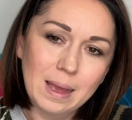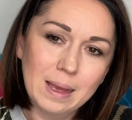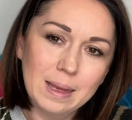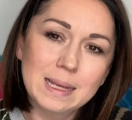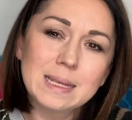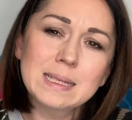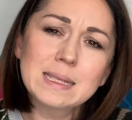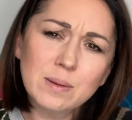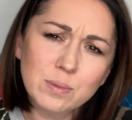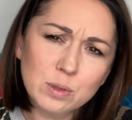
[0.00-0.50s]

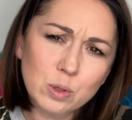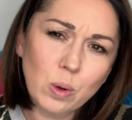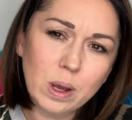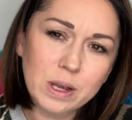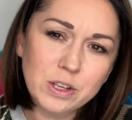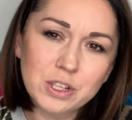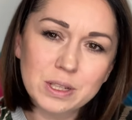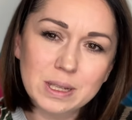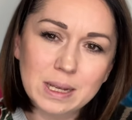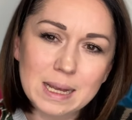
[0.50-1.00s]
Jest tam,
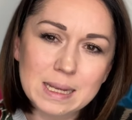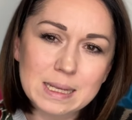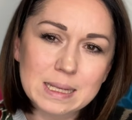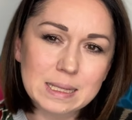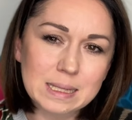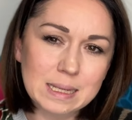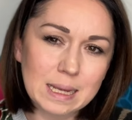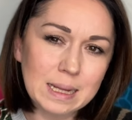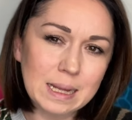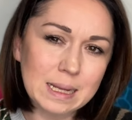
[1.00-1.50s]
słuchajcie, taka
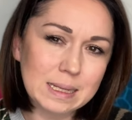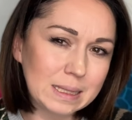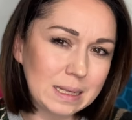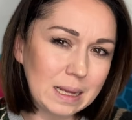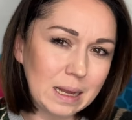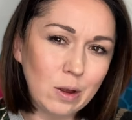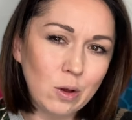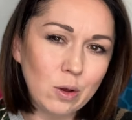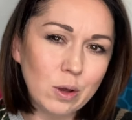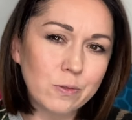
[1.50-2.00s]
scena z
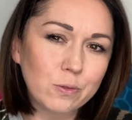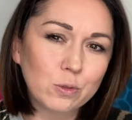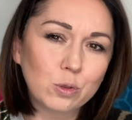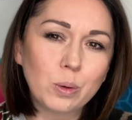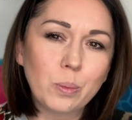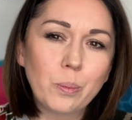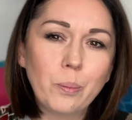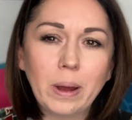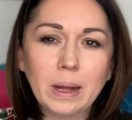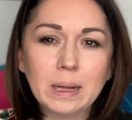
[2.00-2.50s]
dialogiem, w
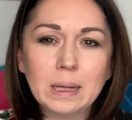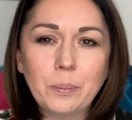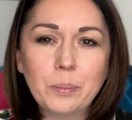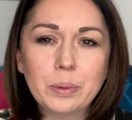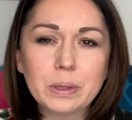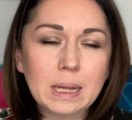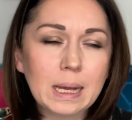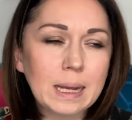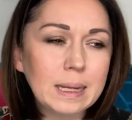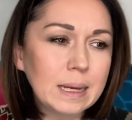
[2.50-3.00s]
którym pada
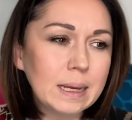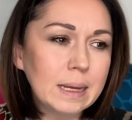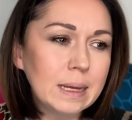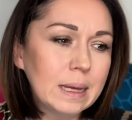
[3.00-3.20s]
pytanie,